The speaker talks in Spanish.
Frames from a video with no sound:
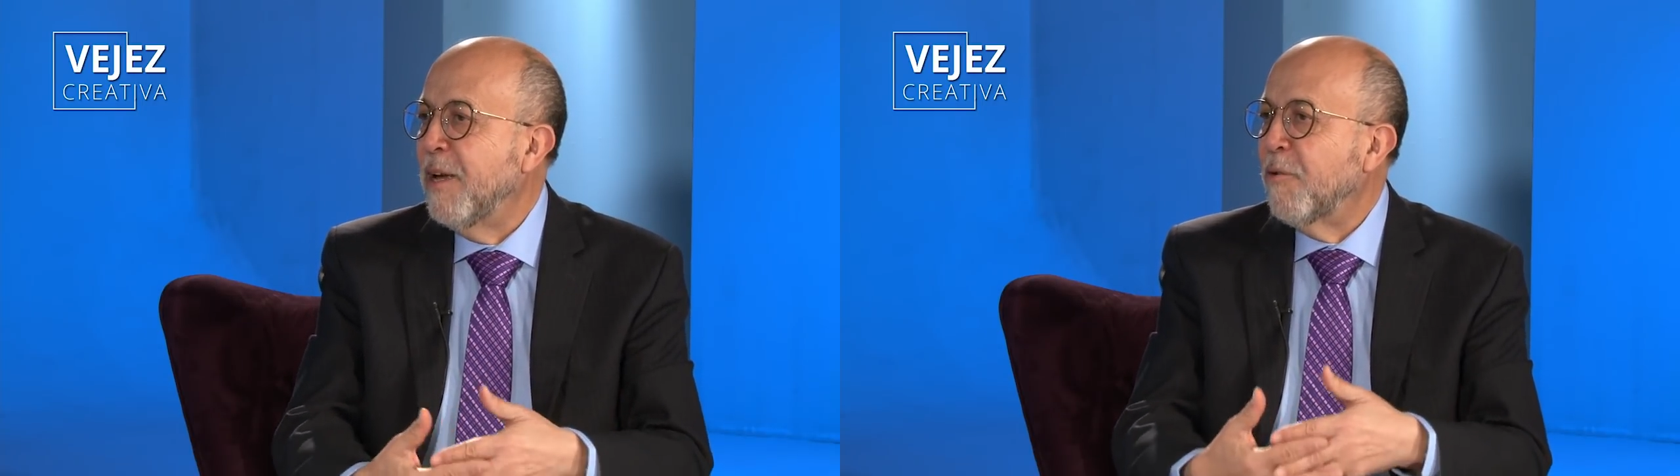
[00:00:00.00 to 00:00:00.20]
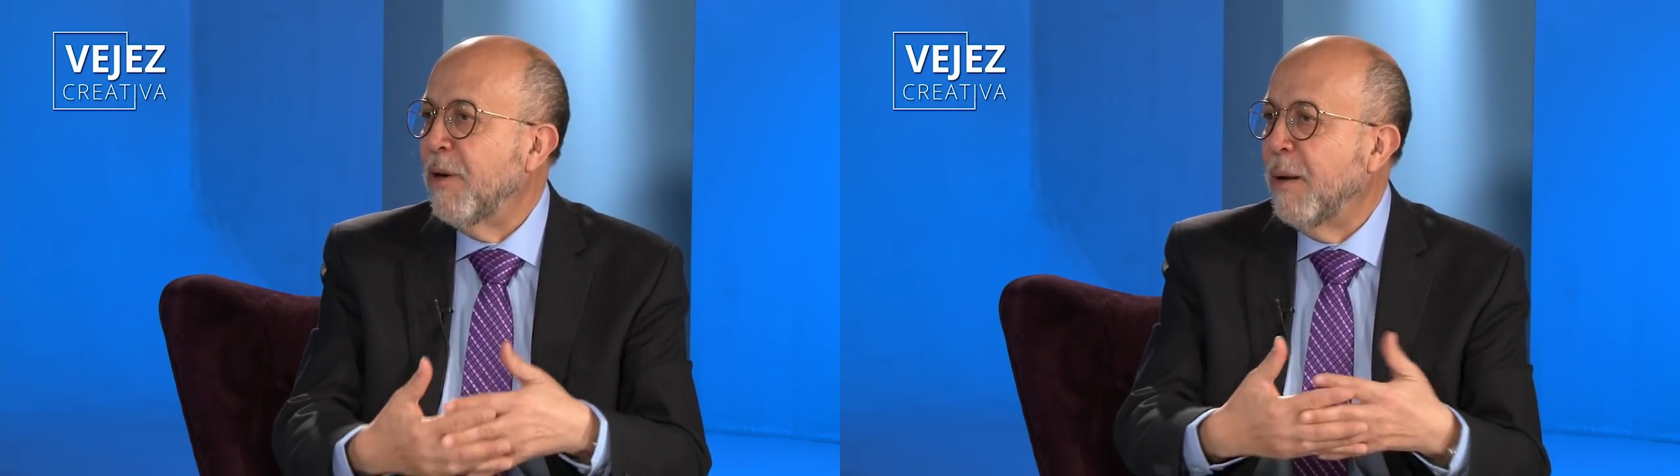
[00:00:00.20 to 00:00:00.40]

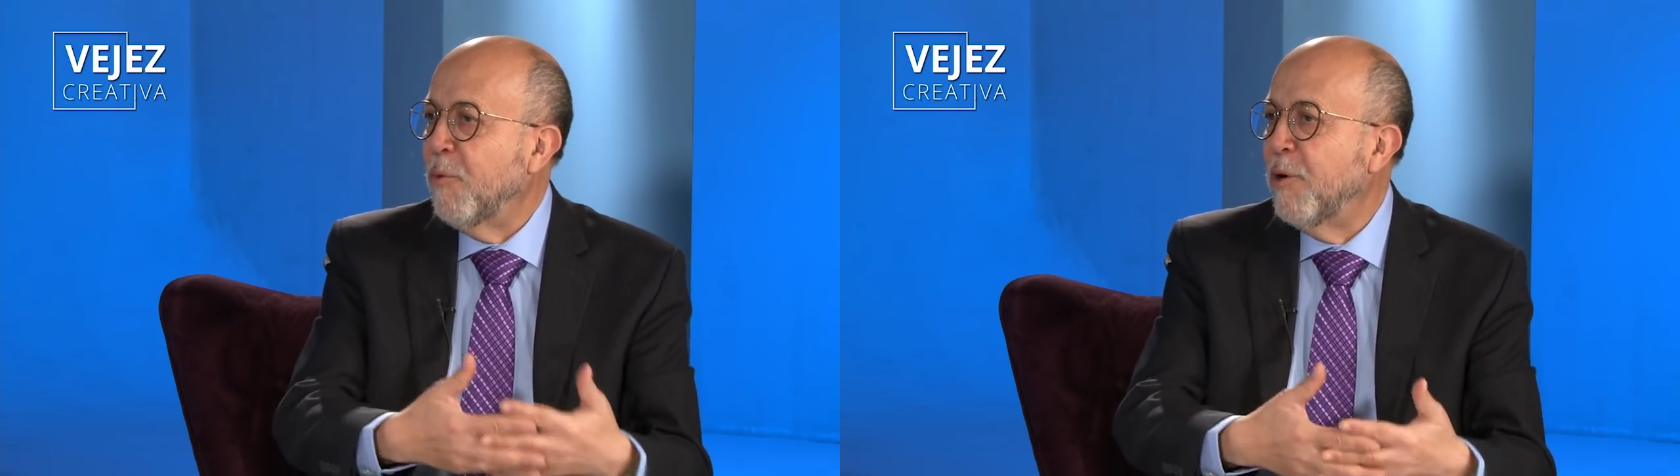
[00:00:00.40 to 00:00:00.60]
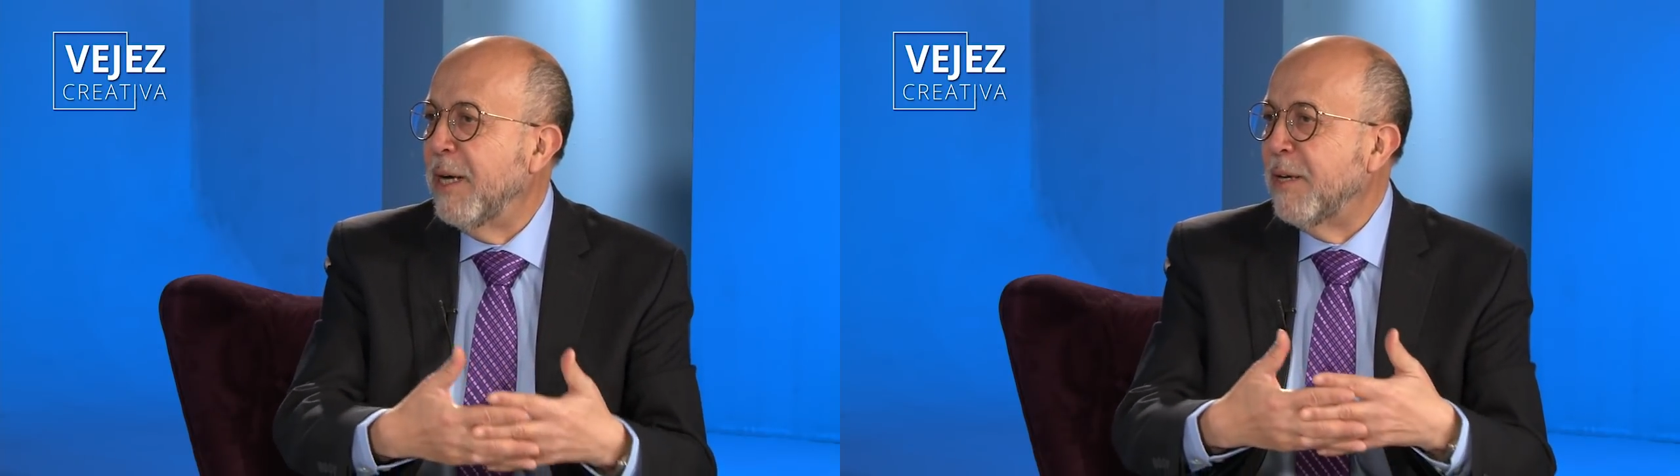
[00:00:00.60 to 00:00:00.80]
con la
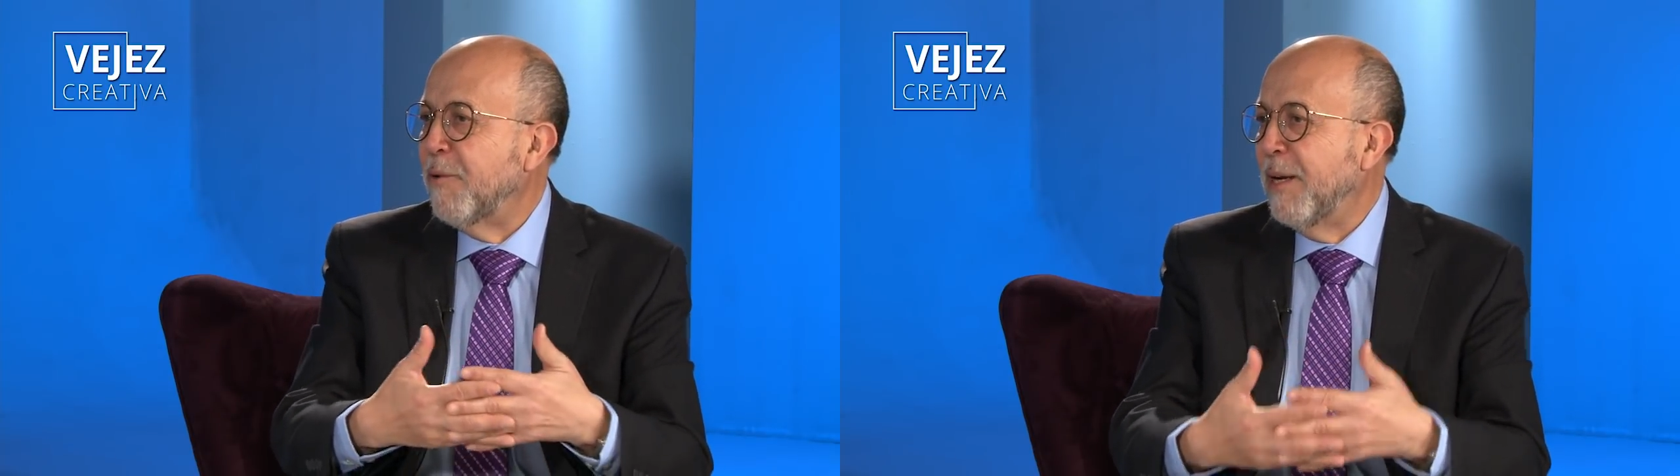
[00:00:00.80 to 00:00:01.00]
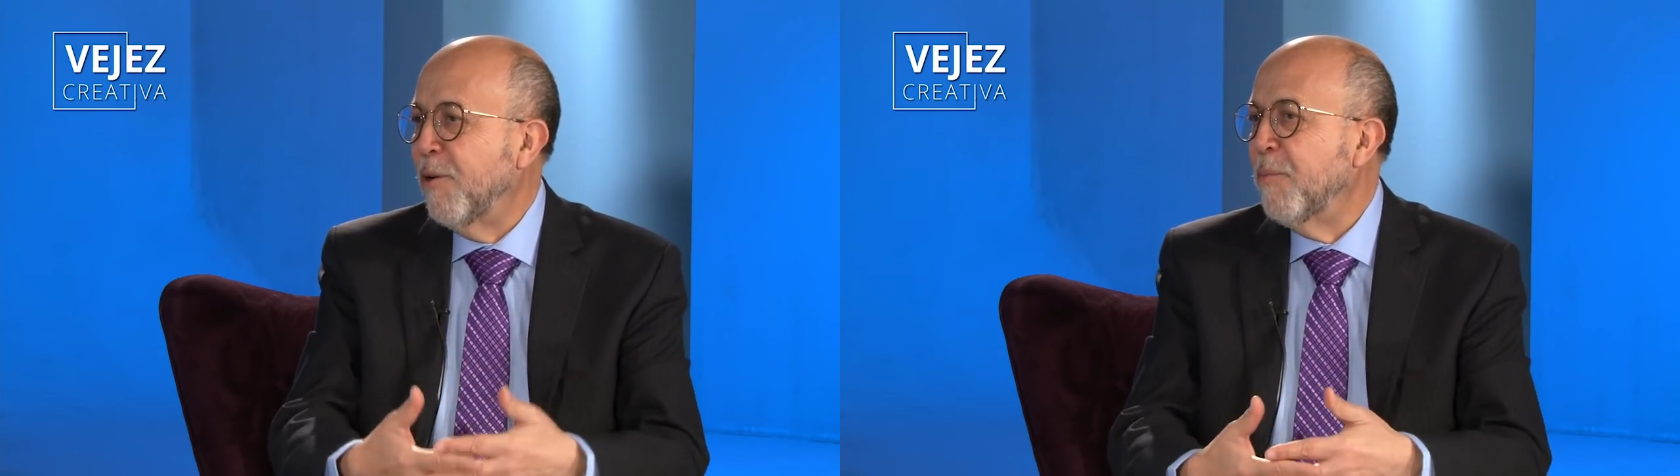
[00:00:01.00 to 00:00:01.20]
mujer
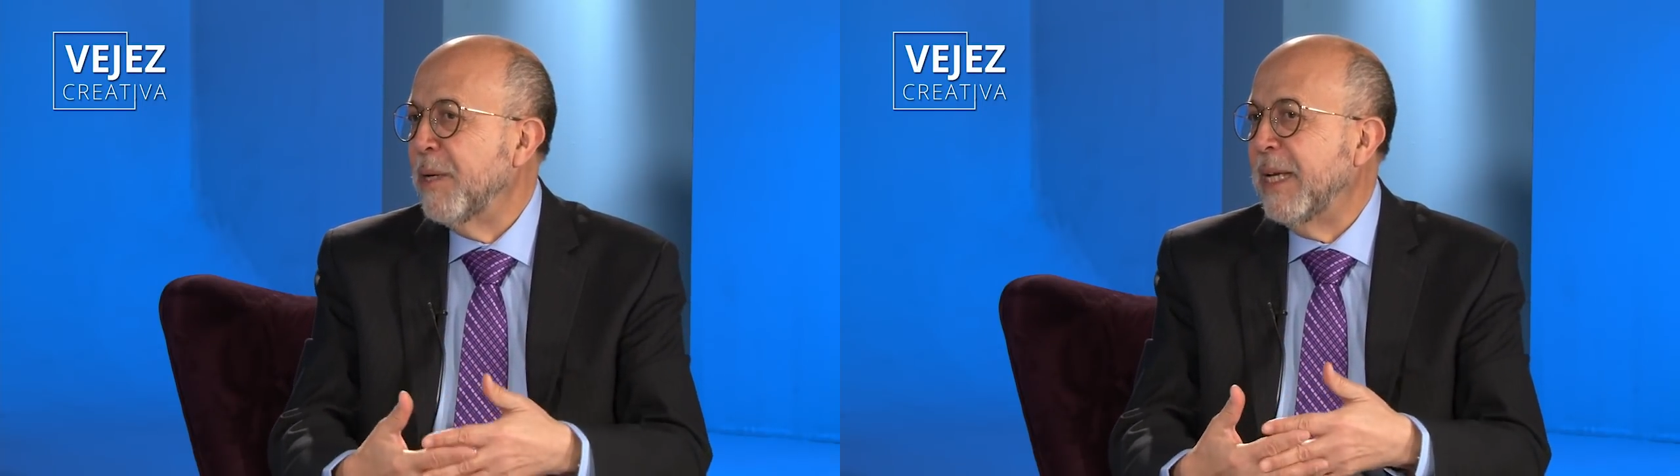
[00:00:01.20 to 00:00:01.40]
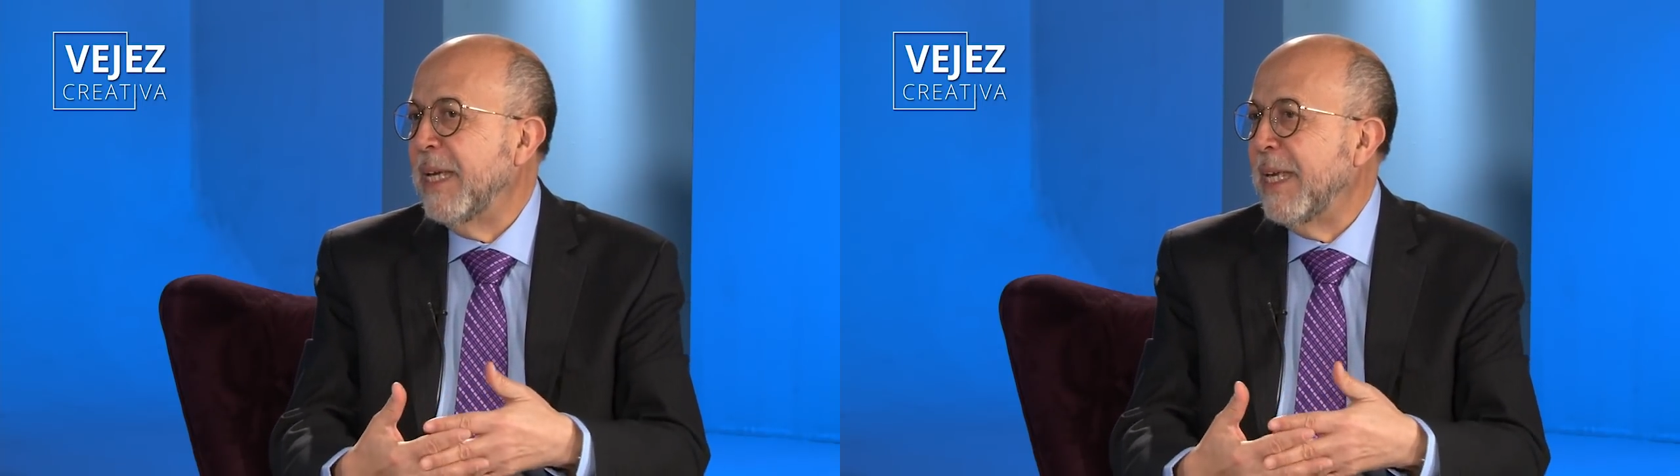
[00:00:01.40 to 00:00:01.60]
o el
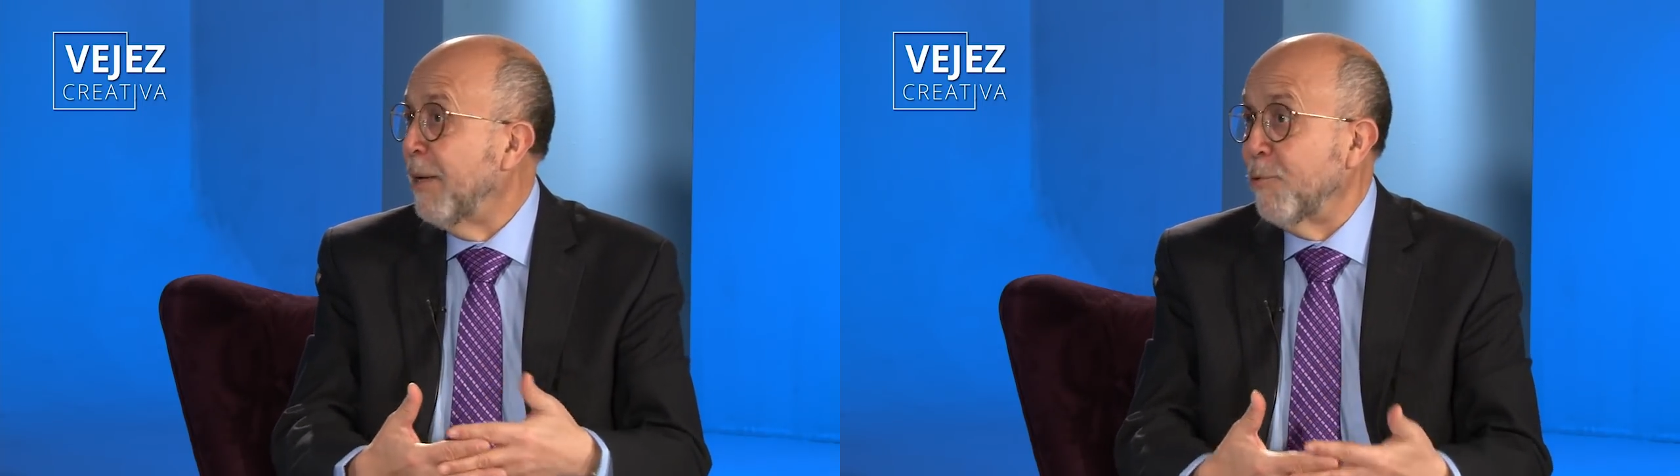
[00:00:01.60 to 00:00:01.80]
hombre que ya